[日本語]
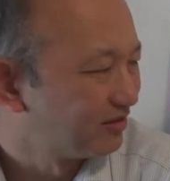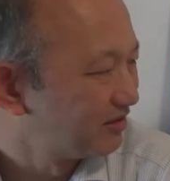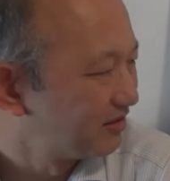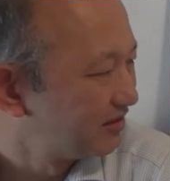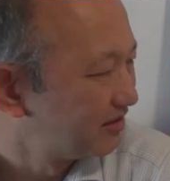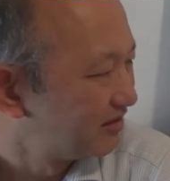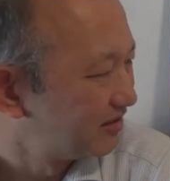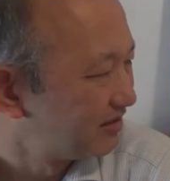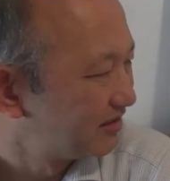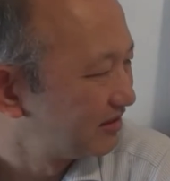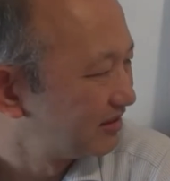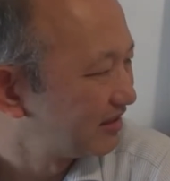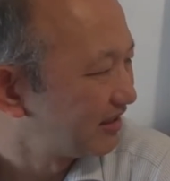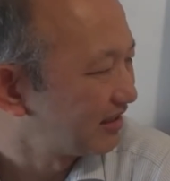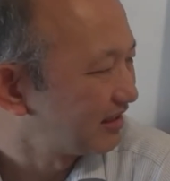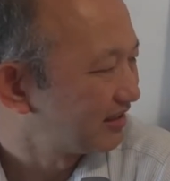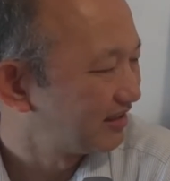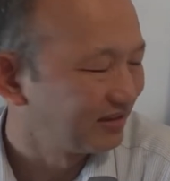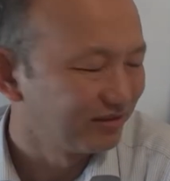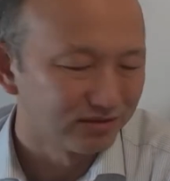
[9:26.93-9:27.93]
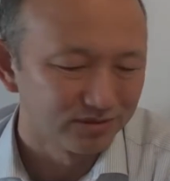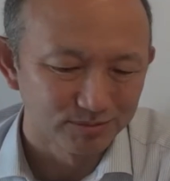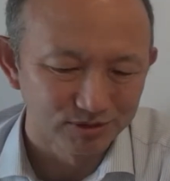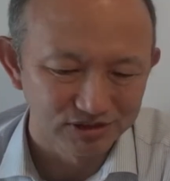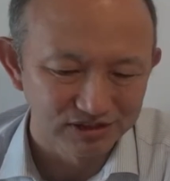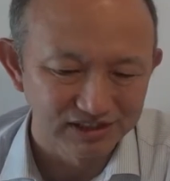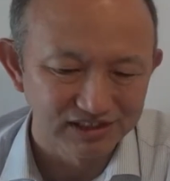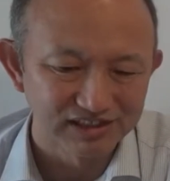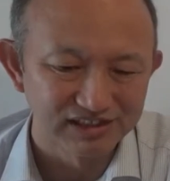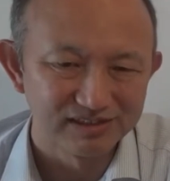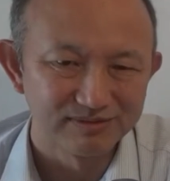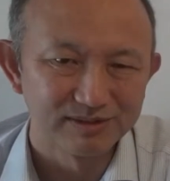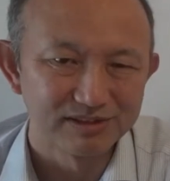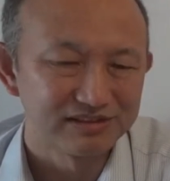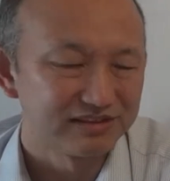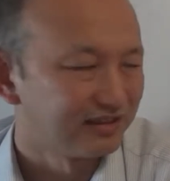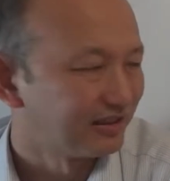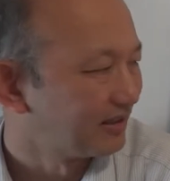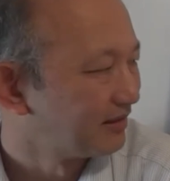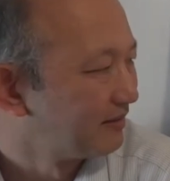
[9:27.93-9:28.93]
をしたっていう思い出がありま
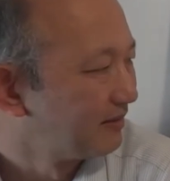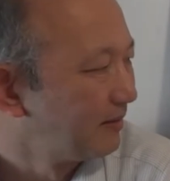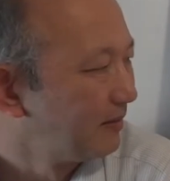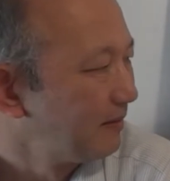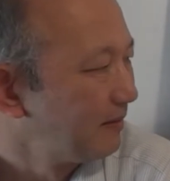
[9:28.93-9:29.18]
すね。